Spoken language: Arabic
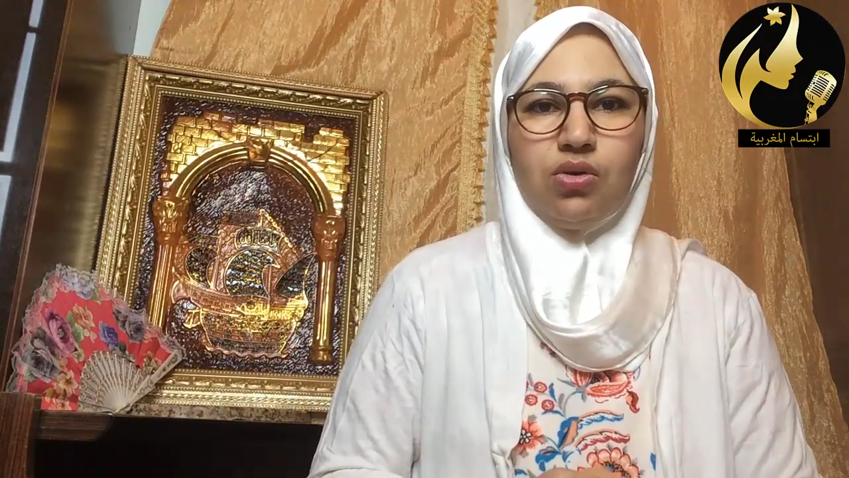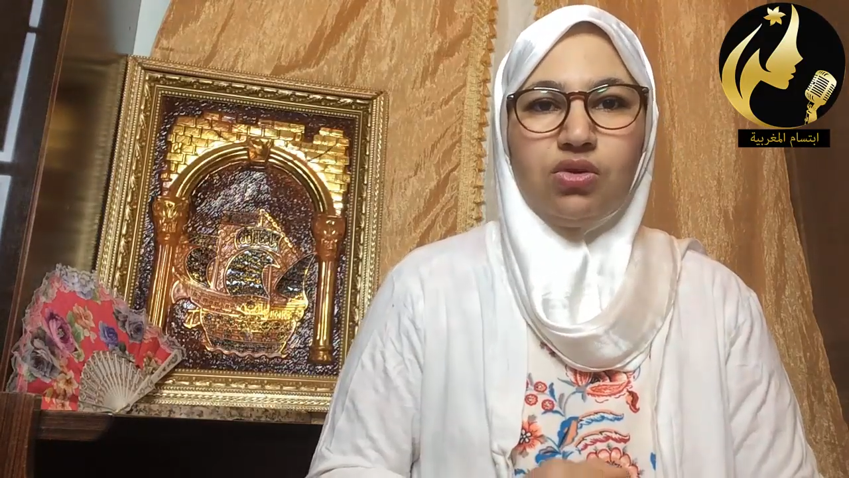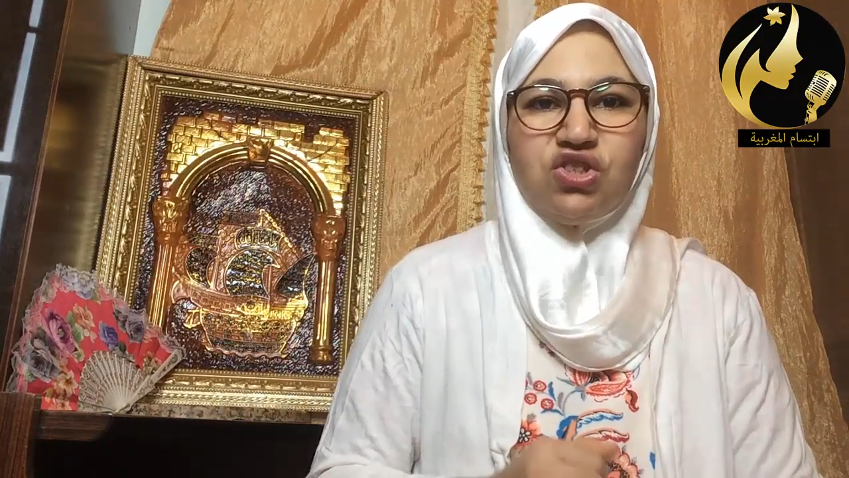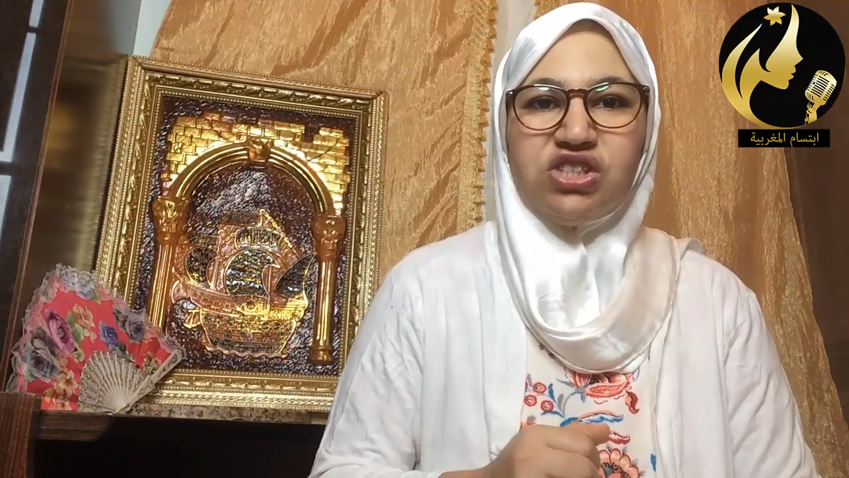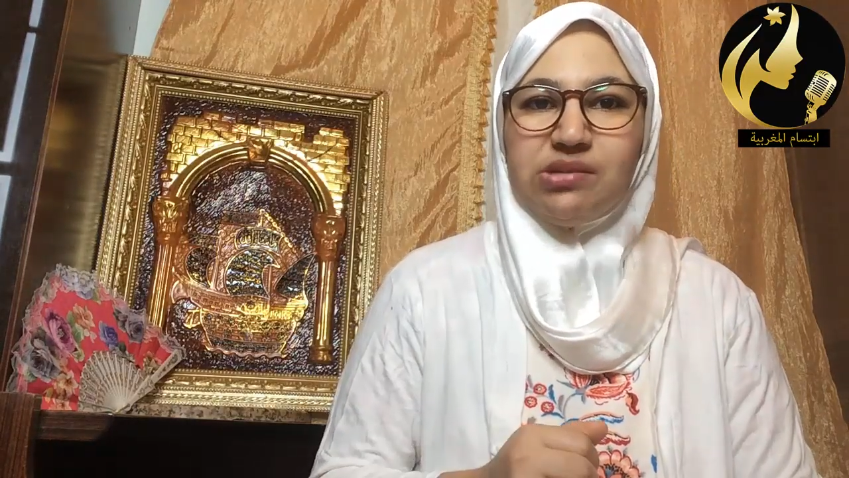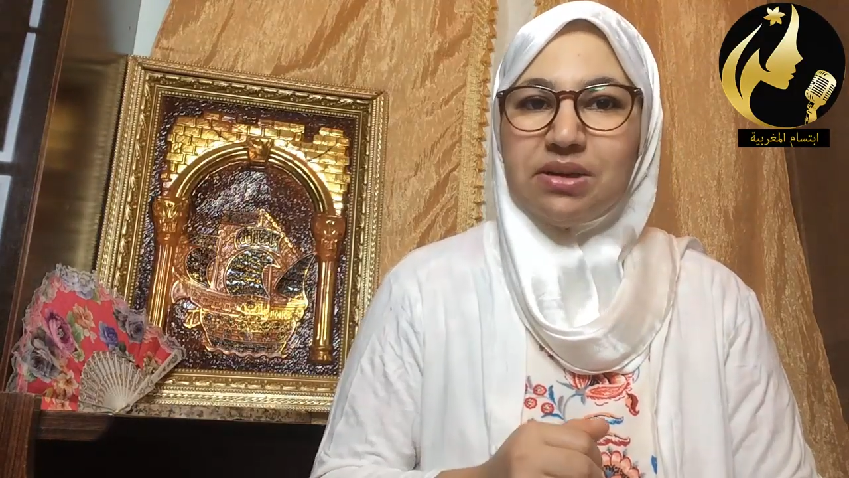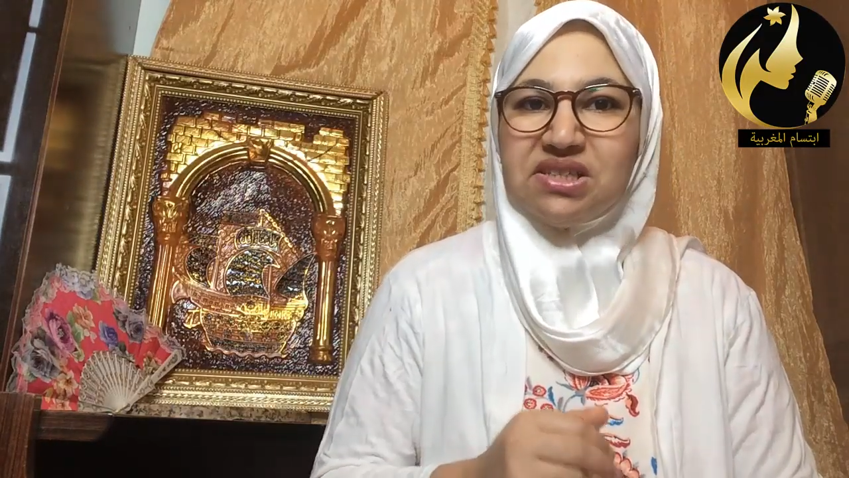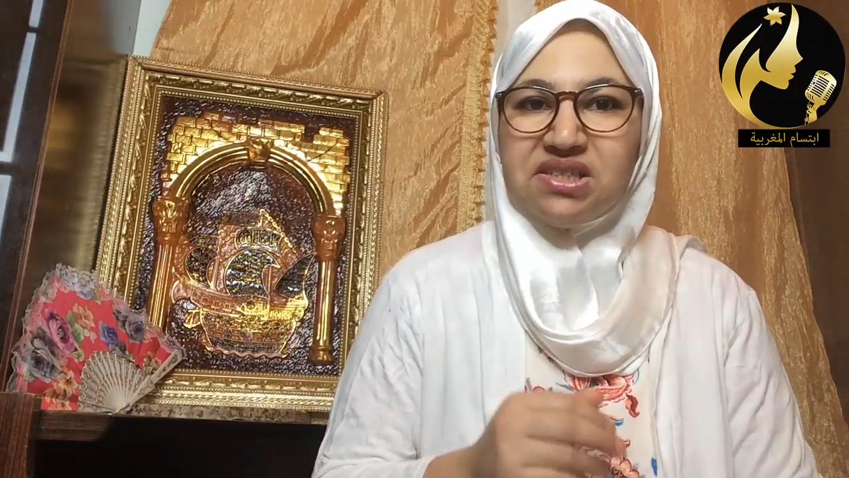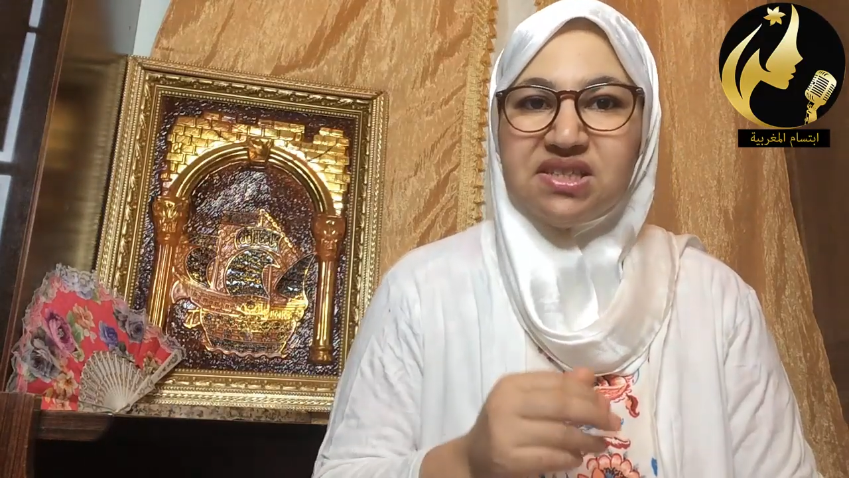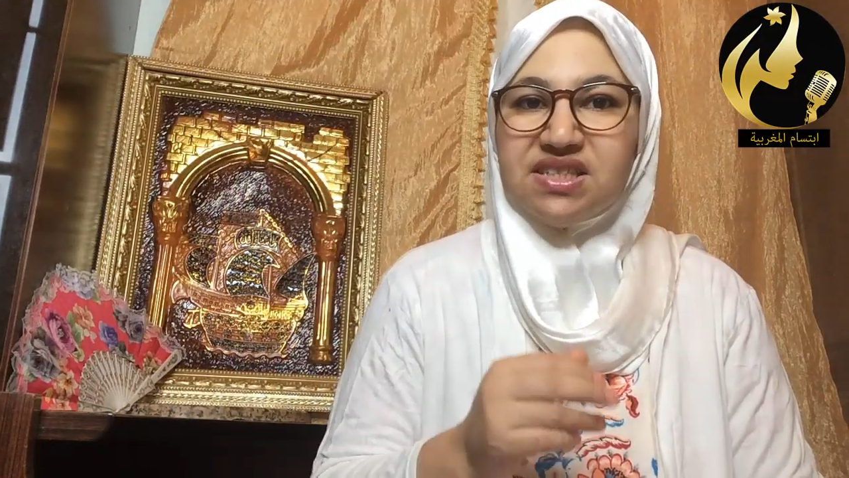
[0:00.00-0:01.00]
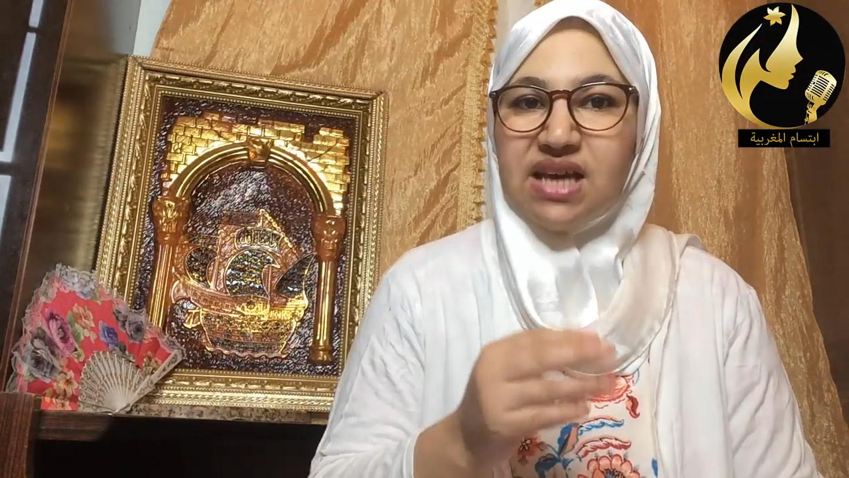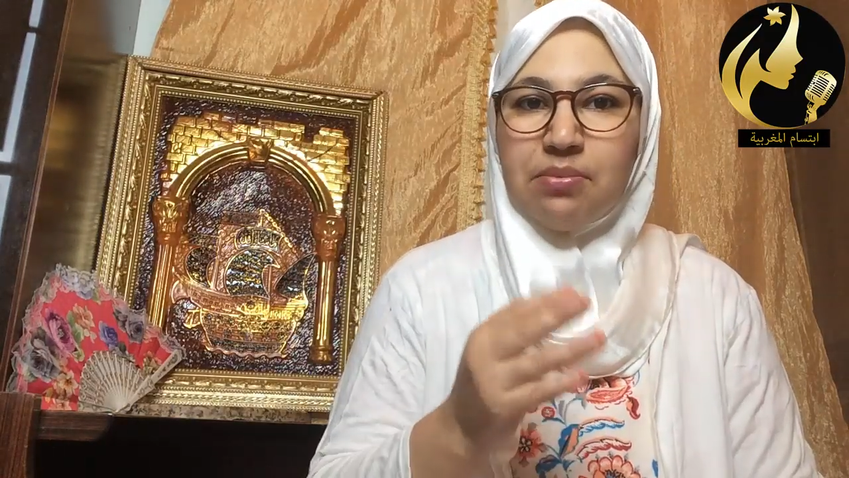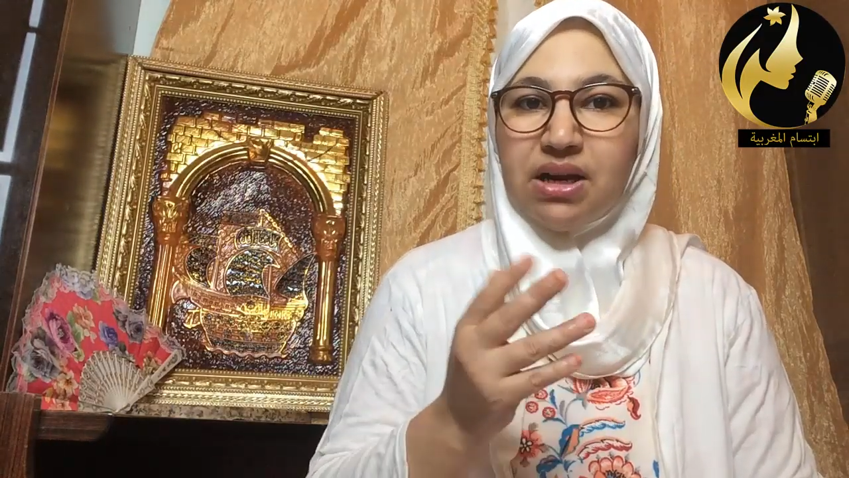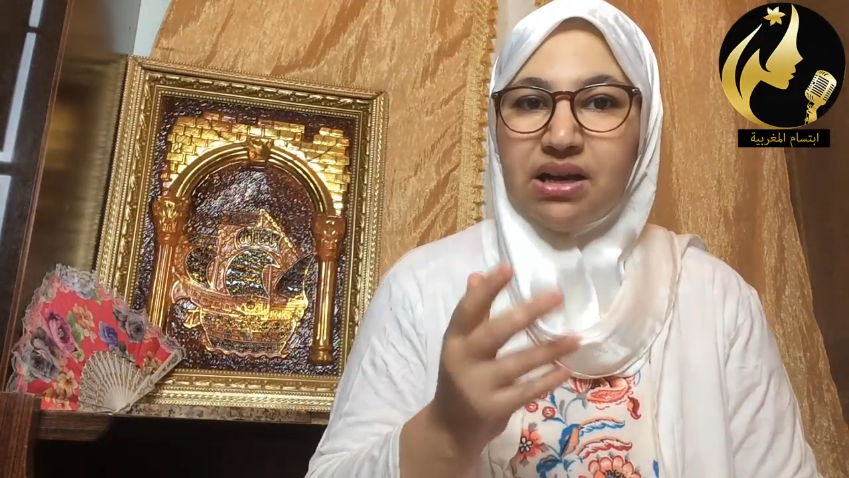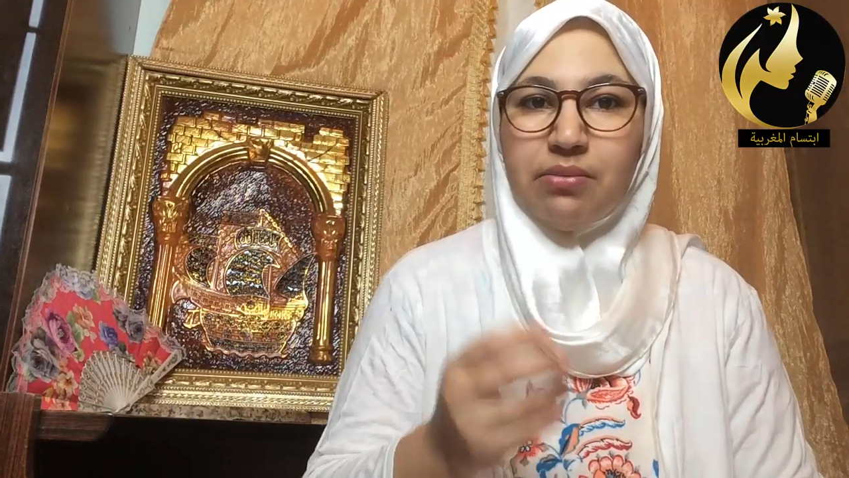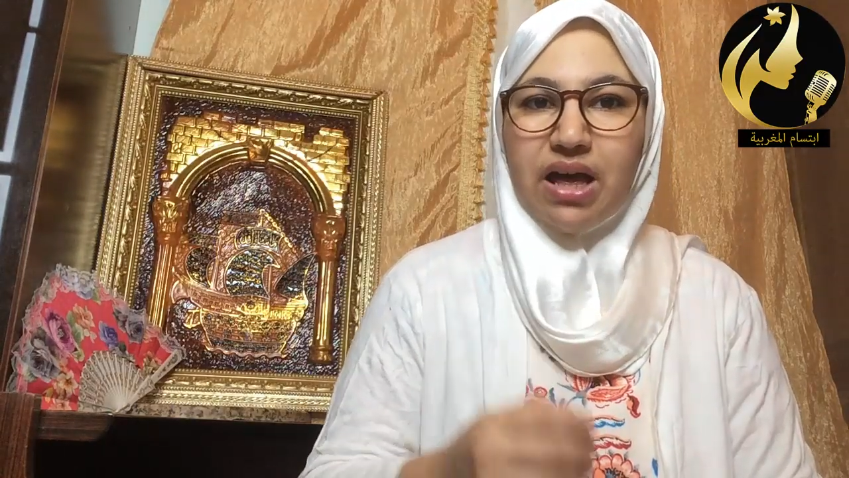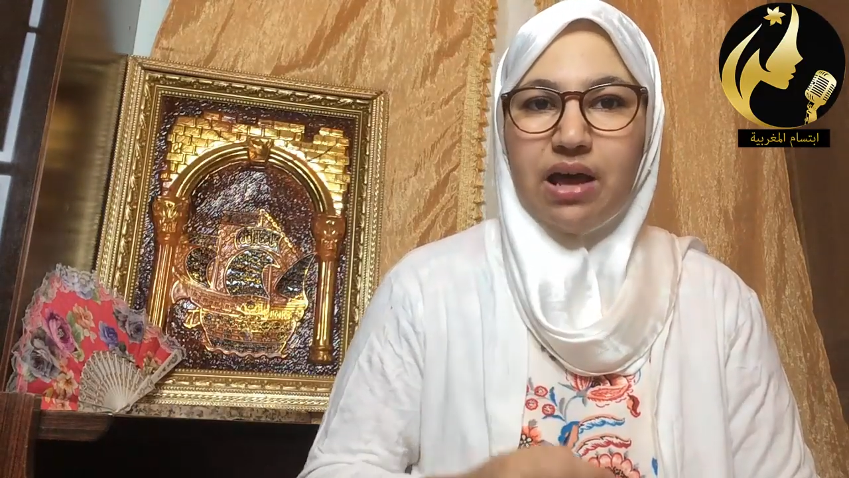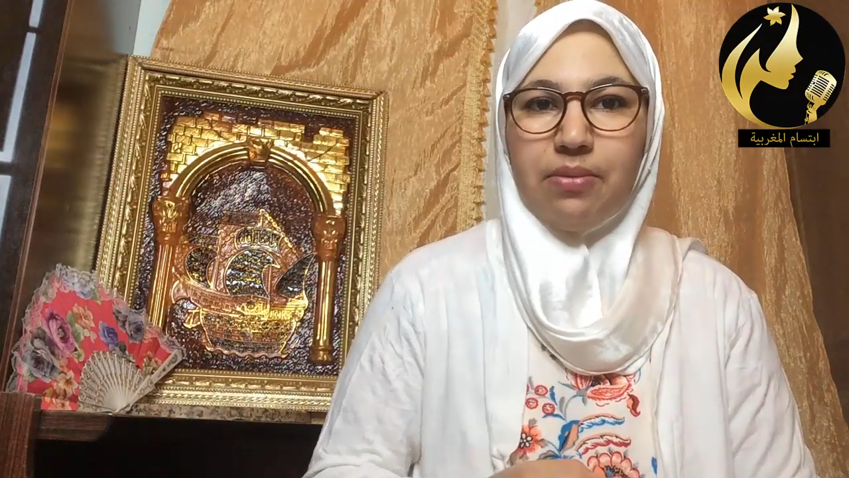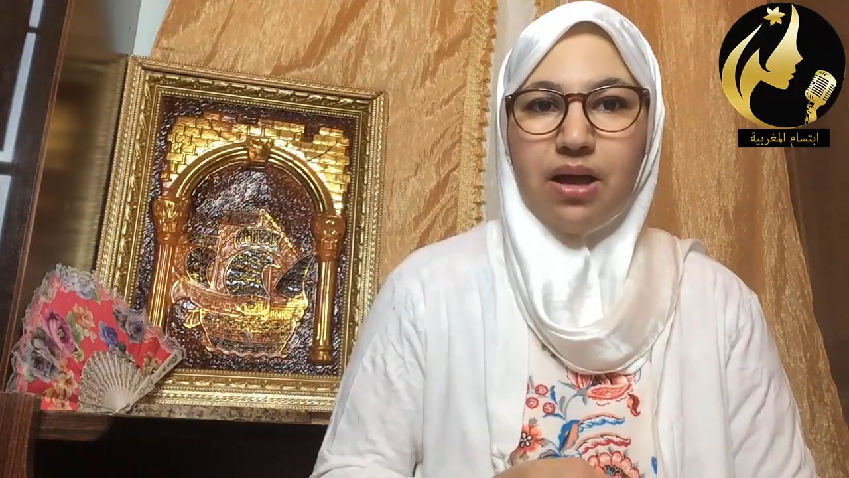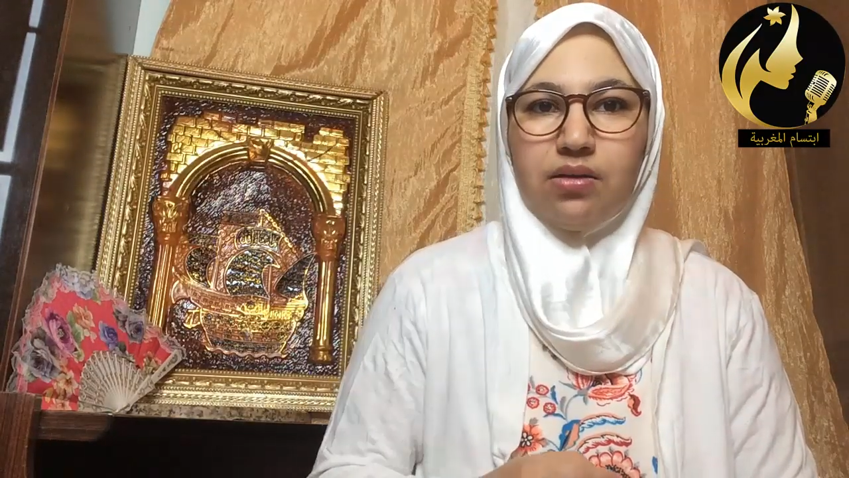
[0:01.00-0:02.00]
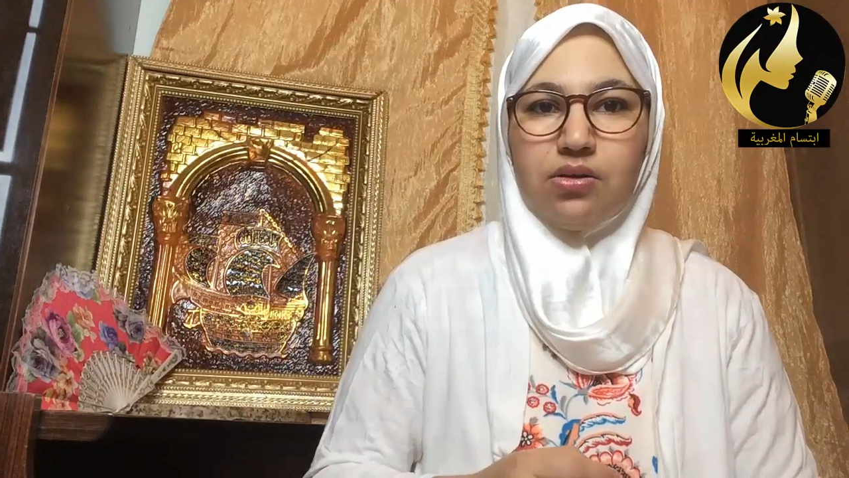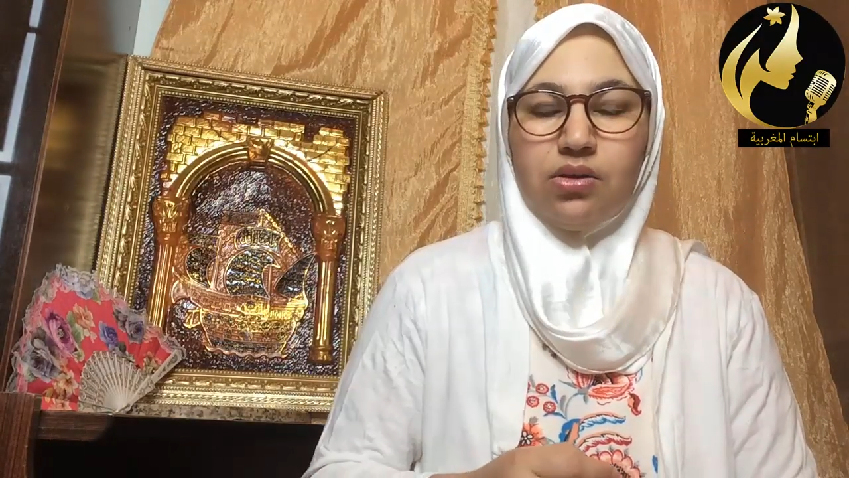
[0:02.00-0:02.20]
واش انت بغيتي تستحمري المغاربه